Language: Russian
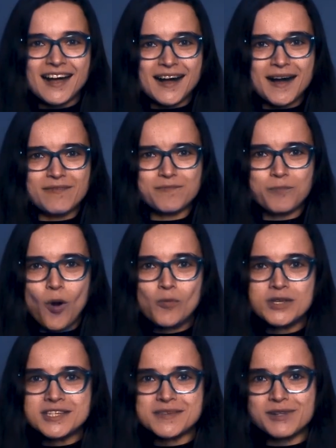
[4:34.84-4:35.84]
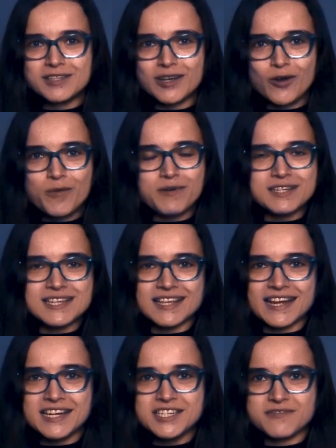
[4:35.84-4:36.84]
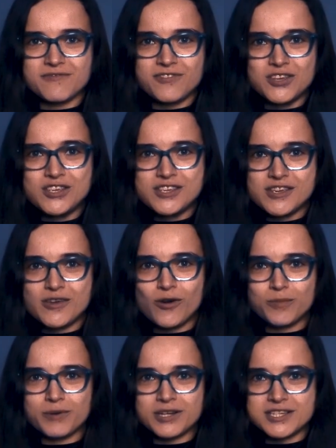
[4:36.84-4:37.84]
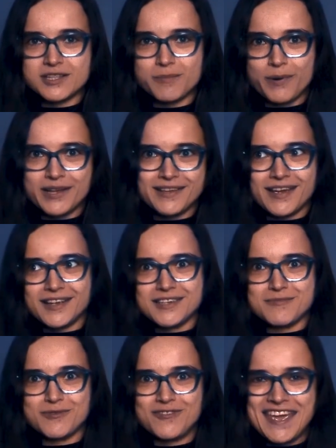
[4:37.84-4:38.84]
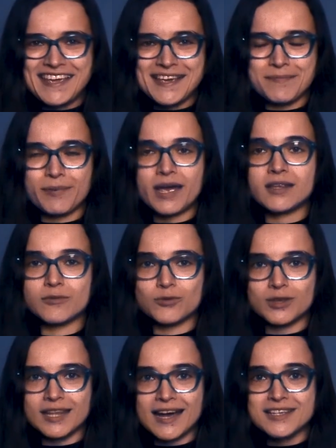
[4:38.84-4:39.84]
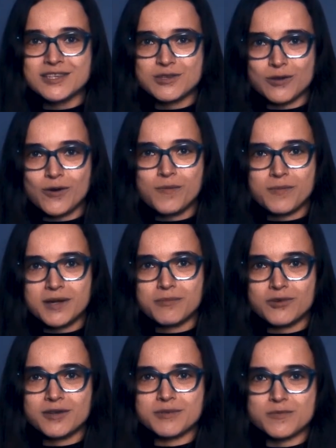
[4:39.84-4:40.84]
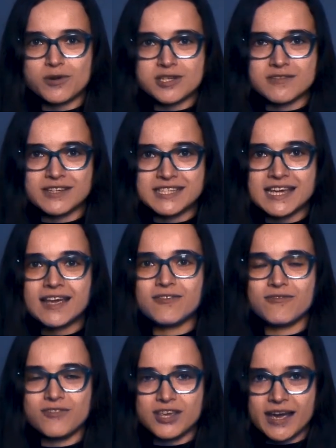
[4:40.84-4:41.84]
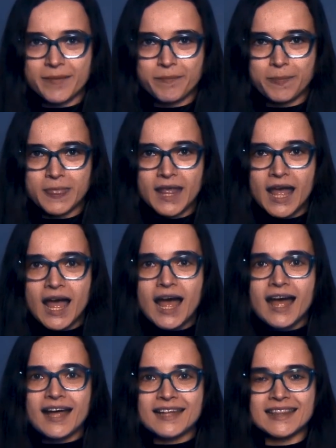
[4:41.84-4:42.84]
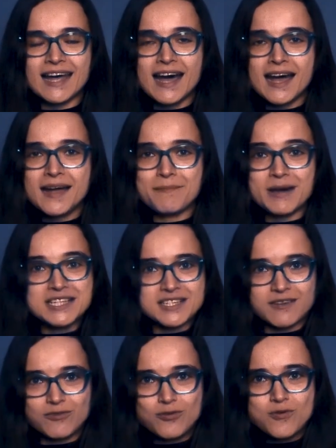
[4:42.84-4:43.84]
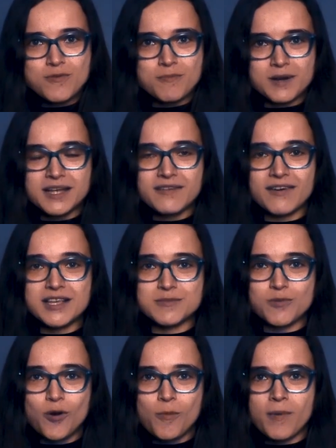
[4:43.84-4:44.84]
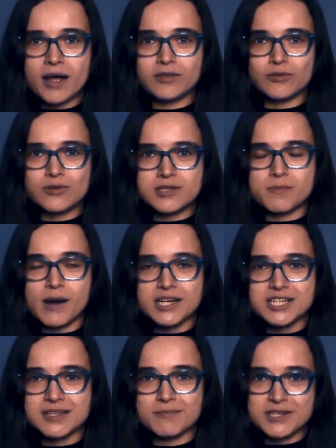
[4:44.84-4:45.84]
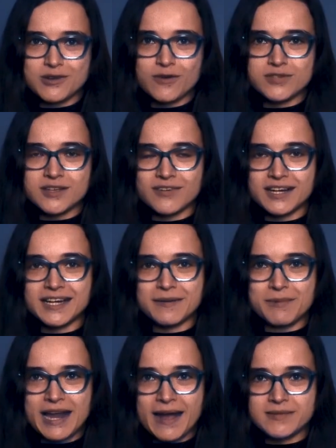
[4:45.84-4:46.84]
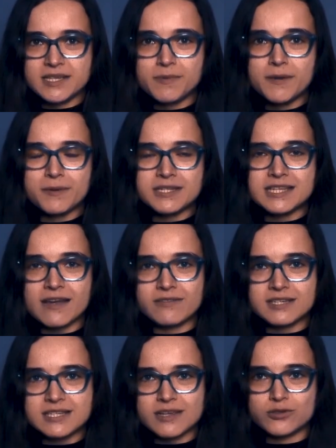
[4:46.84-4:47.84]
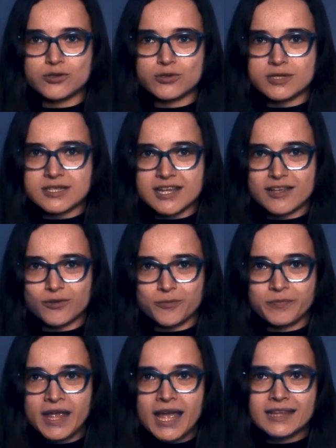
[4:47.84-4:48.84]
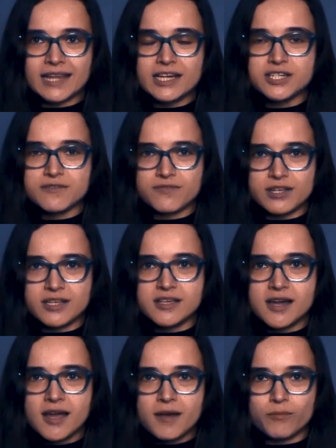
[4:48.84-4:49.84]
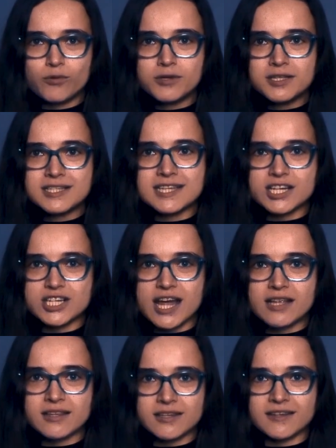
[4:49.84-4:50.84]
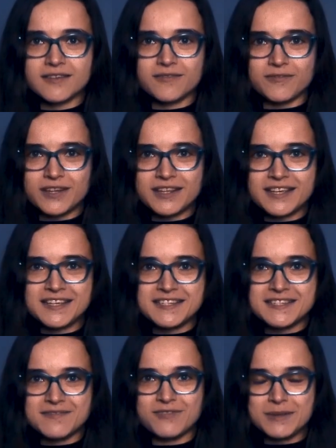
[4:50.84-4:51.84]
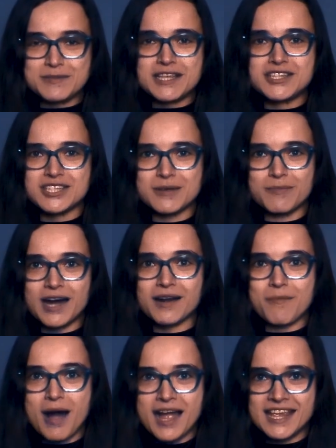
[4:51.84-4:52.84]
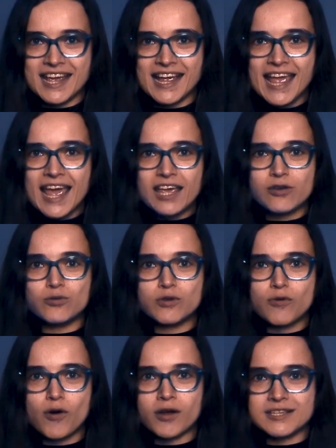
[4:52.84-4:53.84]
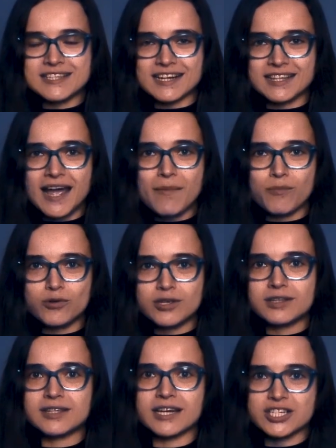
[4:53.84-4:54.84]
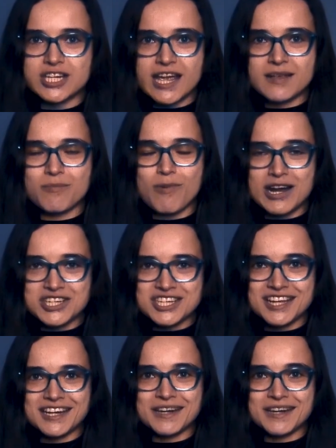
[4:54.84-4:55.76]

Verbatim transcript: А, помните, был такой персонаж Ви, и он просил поднять ему веки, поэтому на 100 мы будем использовать Виа. На Москву мы возьмем одну из башен Московского Кремля. Теперь представьте следующую сцену. Наш Вий будет зажат э, в, этой, в этом сетчатом кармане, и у него изо рта будет торчать башня